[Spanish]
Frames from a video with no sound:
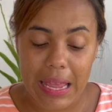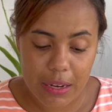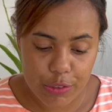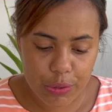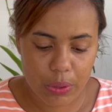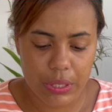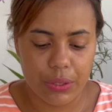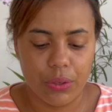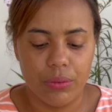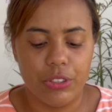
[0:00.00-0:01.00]
él
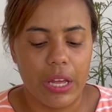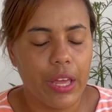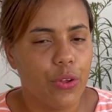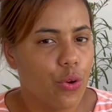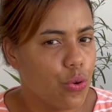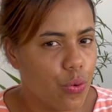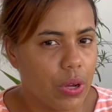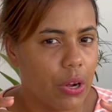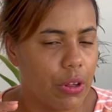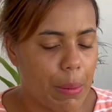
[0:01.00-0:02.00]
solito, ya que yo
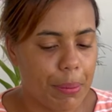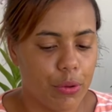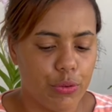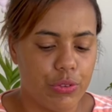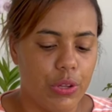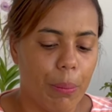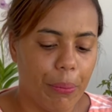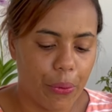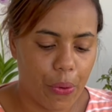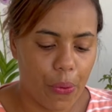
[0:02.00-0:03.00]
nunca lo he reproducido
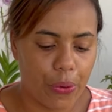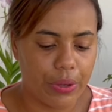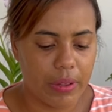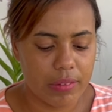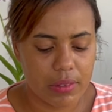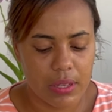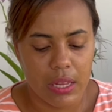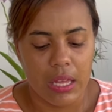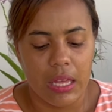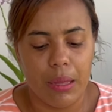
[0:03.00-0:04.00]
por cortes.
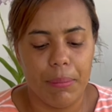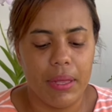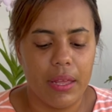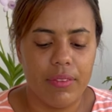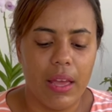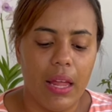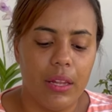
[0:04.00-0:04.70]
Y miren ya